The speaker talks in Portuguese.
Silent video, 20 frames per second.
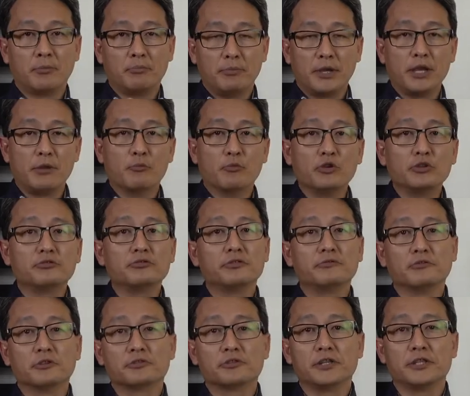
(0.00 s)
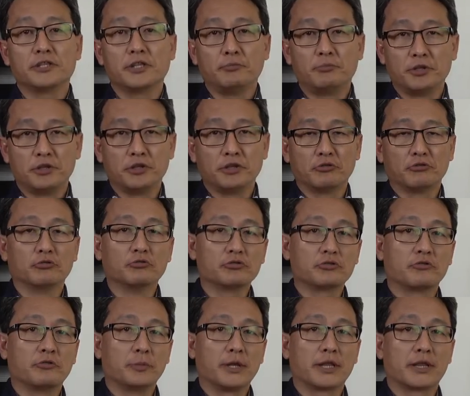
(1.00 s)
Bem, muitos de vocês têm pedido nos
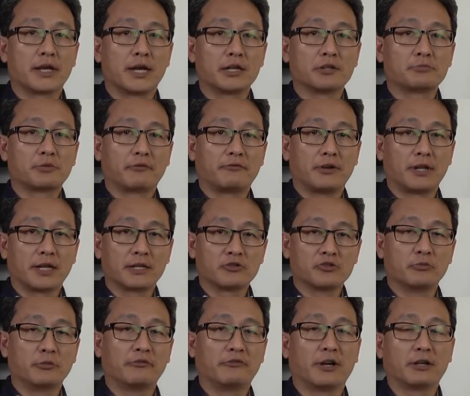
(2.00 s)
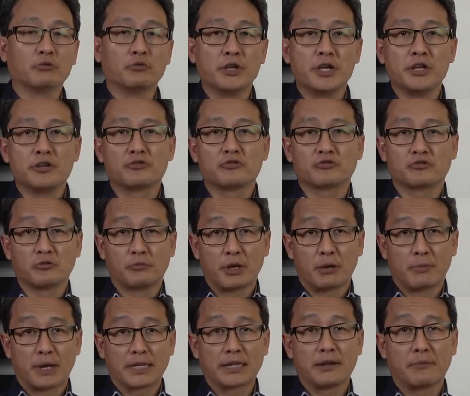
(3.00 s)
comentários para falar sobre valor eixo, sobre a
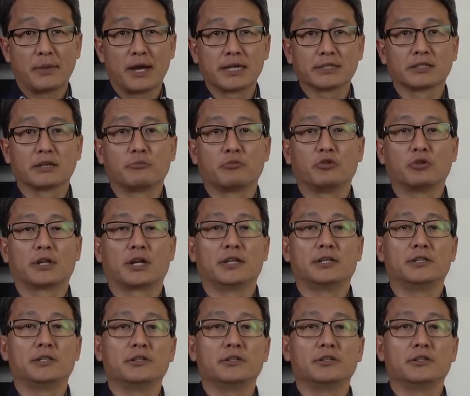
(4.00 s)
matemática por trás